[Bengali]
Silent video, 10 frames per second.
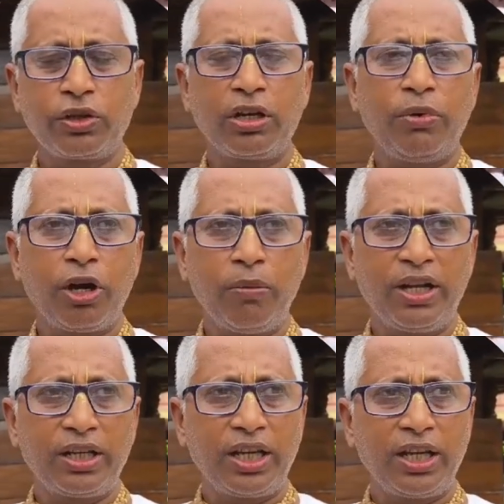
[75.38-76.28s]
স্বয়ং
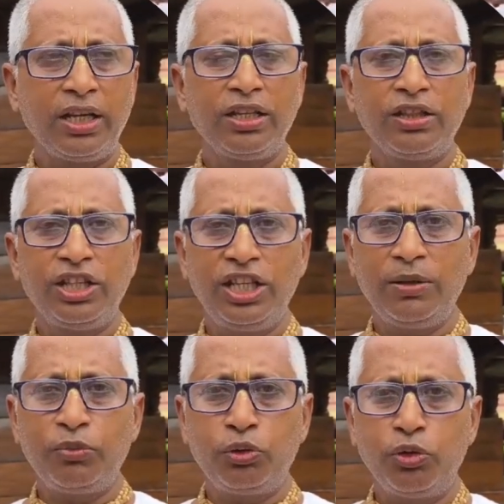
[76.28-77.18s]
ভগবানকে
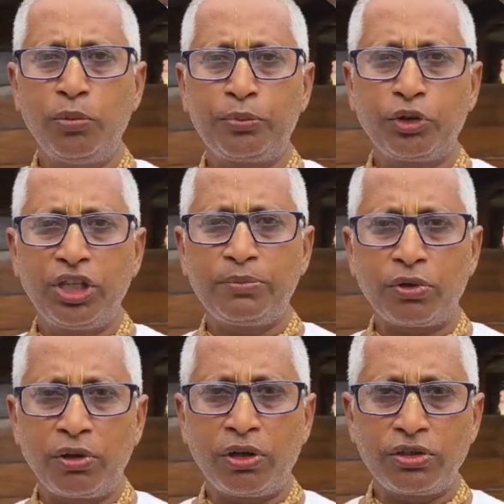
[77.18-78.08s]
দীপ ধূপ প্রদীপ
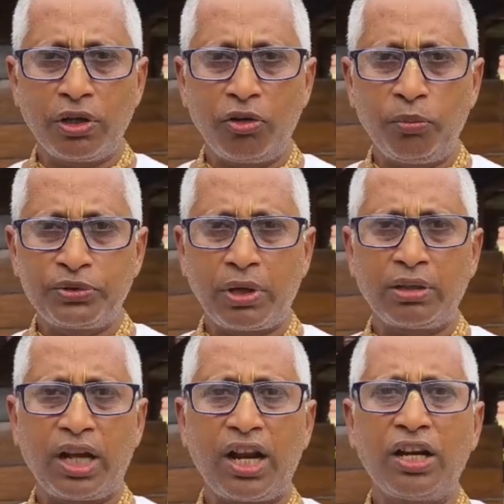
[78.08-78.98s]
শঙ্খজল
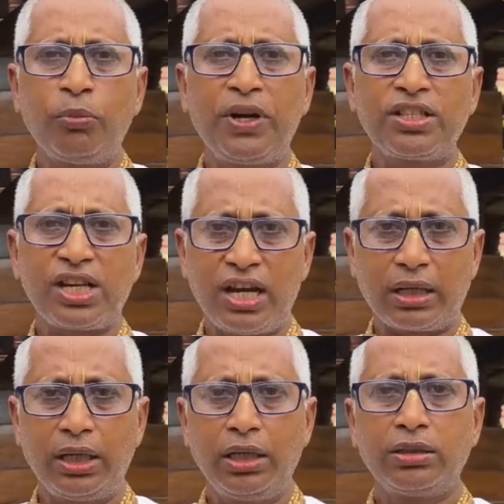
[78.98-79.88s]
নানান উপাচার
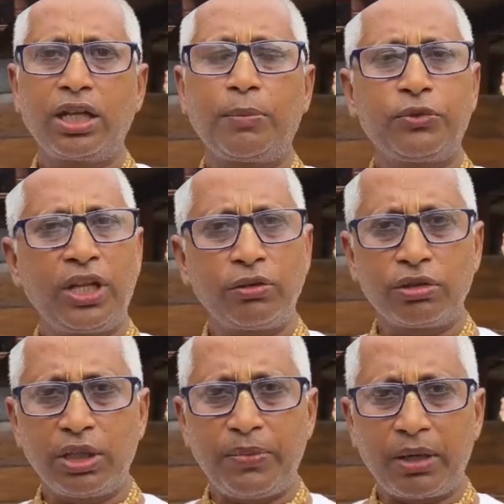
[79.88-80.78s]
তারা প্রদান
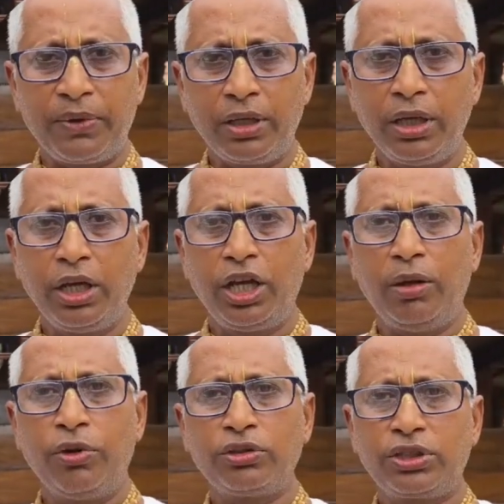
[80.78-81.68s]
করতে পারবেন
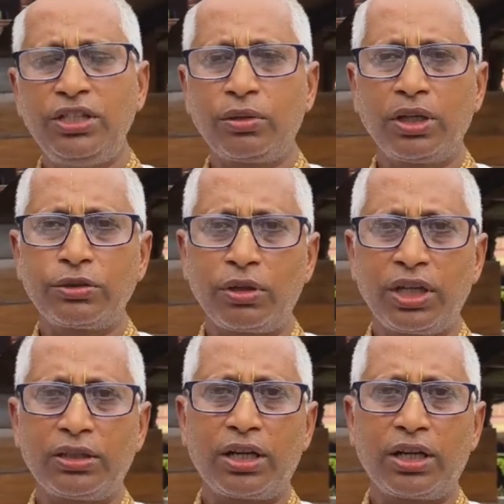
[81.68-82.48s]
এবং সেই সঙ্গে সঙ্গে